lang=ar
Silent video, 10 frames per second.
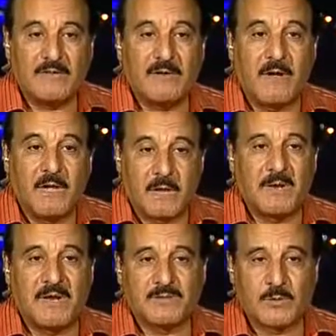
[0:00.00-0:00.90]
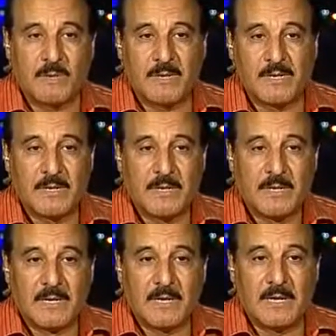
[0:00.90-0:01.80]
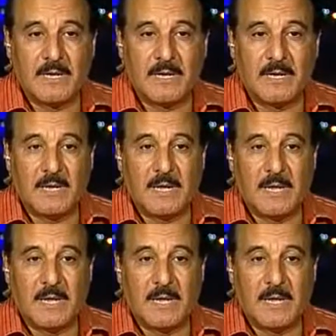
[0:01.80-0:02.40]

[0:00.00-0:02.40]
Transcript: يغير من نفسه كمان آه،